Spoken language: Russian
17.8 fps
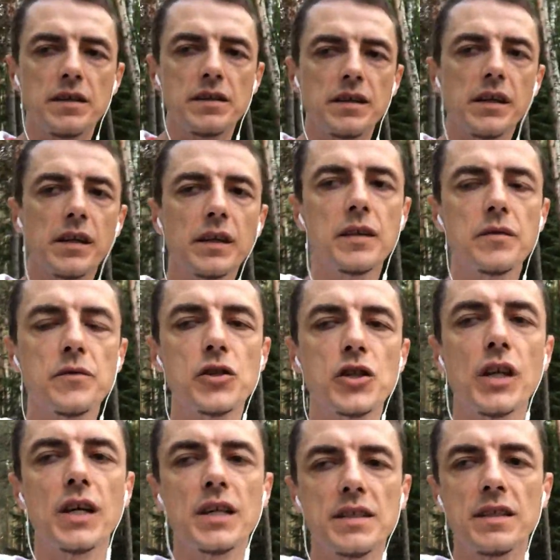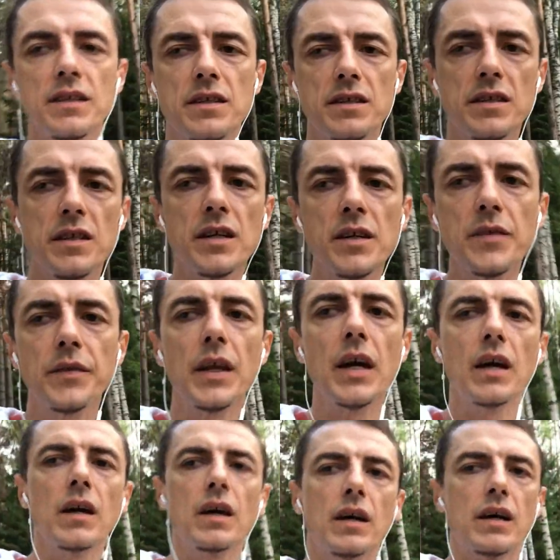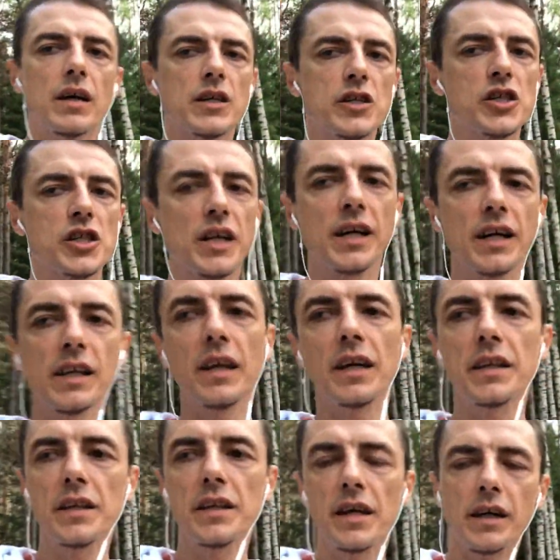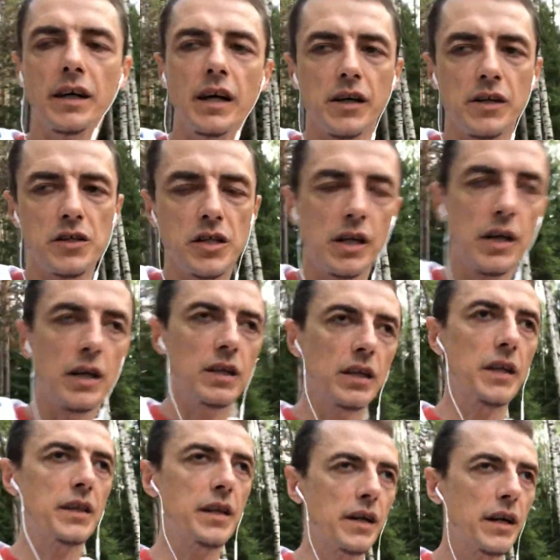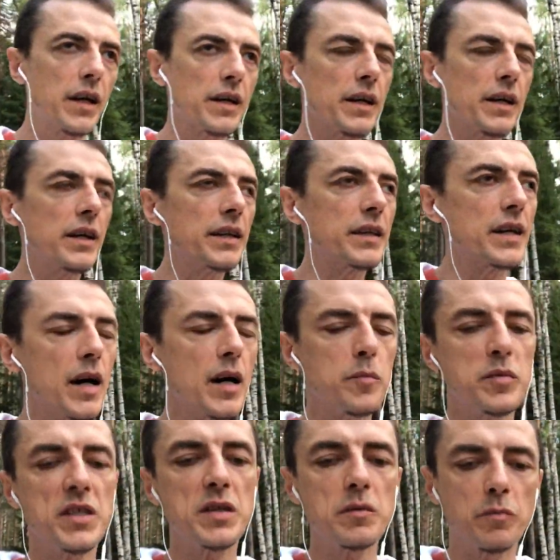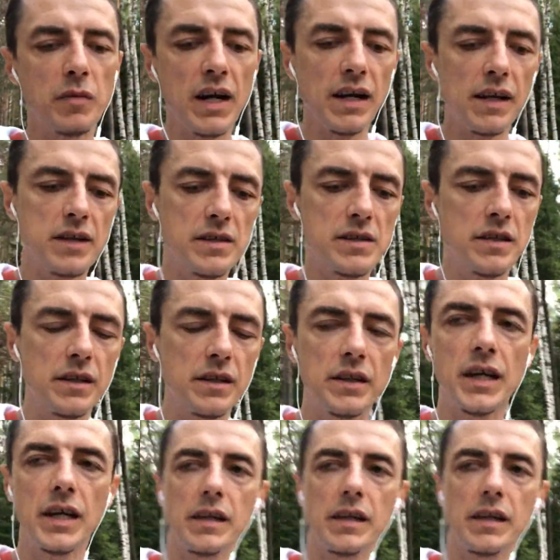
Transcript: среды, в частности, э, шоколадный агар. Шоколадный агар – это оптимальная среда